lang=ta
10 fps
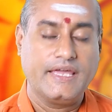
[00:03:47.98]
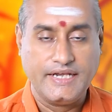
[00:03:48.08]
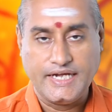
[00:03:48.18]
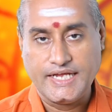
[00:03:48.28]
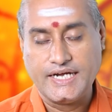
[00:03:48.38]

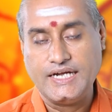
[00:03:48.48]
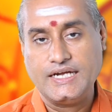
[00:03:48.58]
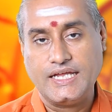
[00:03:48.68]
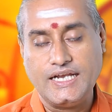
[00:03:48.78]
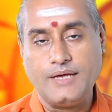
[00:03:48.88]
இன்று நீங்கள்
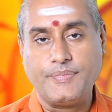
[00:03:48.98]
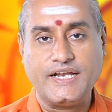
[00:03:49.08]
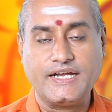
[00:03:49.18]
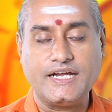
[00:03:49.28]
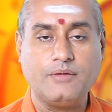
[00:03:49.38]
நல்ல
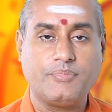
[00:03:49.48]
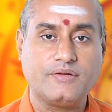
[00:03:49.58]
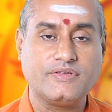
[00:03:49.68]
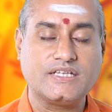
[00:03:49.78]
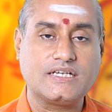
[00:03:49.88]
பலன்களை
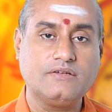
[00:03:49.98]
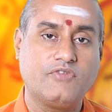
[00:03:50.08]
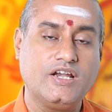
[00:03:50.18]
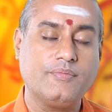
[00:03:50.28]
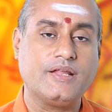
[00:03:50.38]
பெறுவதற்கு
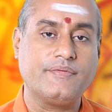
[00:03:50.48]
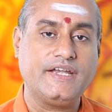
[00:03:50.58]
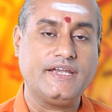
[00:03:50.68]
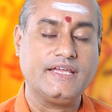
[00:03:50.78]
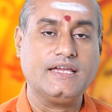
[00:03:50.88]
வழிபட
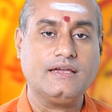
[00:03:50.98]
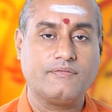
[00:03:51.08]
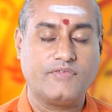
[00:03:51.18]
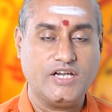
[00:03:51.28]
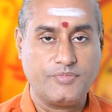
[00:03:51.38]
வேண்டிய
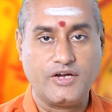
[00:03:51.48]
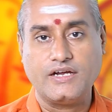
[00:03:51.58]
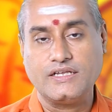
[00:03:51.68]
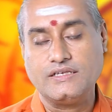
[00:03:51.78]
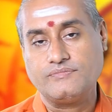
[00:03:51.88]

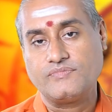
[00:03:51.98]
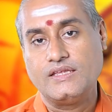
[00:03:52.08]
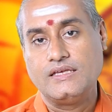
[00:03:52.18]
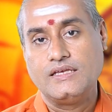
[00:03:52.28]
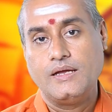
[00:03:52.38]
வழிபாடு
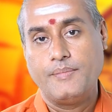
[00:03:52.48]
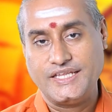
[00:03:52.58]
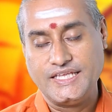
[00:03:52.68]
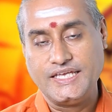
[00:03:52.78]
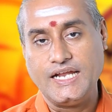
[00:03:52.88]

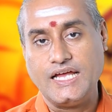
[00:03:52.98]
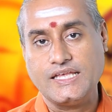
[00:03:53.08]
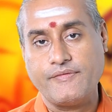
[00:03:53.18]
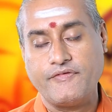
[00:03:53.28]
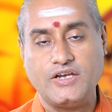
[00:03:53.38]

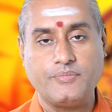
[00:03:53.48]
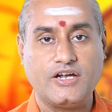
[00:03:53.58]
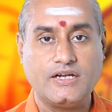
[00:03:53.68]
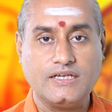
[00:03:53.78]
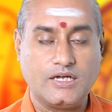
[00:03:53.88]
பிருதிங்கிராதேவி
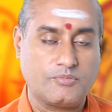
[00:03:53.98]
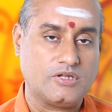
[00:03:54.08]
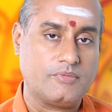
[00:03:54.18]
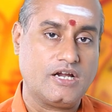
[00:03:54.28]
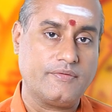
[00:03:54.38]
வழிபாடு
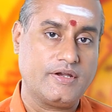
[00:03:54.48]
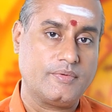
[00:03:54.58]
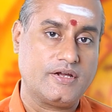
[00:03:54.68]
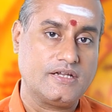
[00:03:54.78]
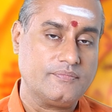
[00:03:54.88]
அற்புதமான
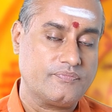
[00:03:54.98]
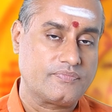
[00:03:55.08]
வழிபாடு